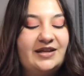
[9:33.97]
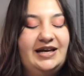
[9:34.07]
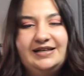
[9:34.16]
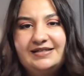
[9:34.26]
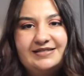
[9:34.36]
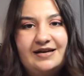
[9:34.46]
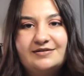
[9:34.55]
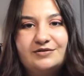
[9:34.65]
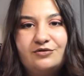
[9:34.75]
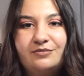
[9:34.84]
Eliniz
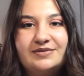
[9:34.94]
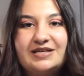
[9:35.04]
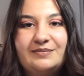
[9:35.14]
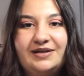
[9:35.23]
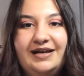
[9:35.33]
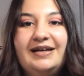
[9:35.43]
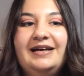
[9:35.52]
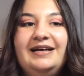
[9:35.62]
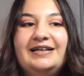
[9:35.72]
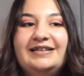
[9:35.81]
yatkın olmasa bile
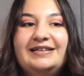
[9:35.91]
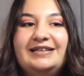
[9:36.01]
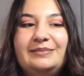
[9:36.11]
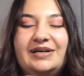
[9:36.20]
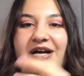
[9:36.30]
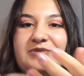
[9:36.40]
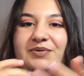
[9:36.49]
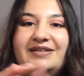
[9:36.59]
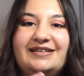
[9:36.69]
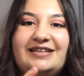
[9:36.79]
e, birkaç
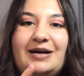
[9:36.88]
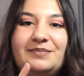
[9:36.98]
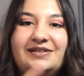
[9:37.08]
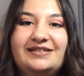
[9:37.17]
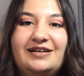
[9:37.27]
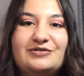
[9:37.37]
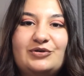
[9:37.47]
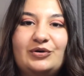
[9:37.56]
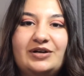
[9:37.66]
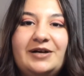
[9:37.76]
pratik yaptıktan
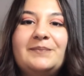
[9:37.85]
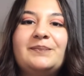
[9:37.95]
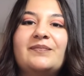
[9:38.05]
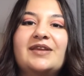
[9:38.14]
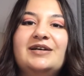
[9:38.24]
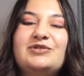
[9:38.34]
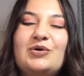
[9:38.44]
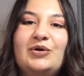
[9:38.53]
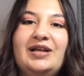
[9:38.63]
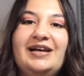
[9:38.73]
sonra
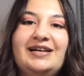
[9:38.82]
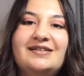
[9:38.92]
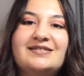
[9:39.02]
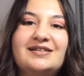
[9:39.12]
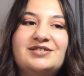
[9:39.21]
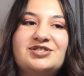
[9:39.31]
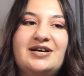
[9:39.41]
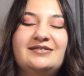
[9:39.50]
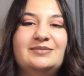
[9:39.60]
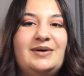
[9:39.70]
çok kolay eliniz alışacaktır.